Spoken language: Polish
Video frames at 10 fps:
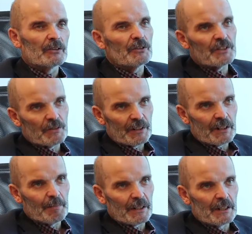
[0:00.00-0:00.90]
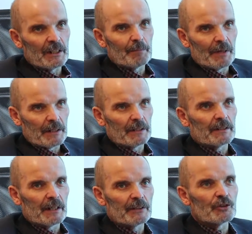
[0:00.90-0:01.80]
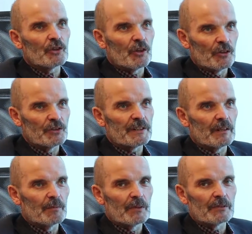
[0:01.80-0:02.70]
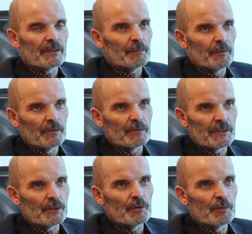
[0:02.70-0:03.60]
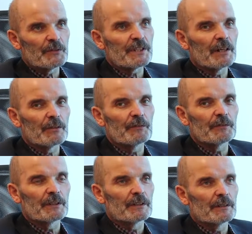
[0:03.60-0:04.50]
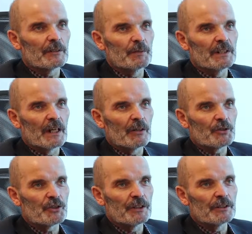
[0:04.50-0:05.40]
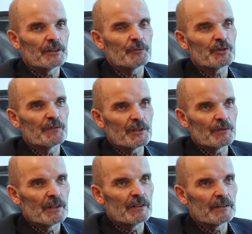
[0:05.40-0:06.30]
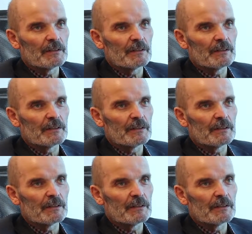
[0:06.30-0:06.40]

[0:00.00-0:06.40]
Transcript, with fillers: To nie są takie parkingi park and ride do końca, bo one powstają w gminach ościennych, przy węzłach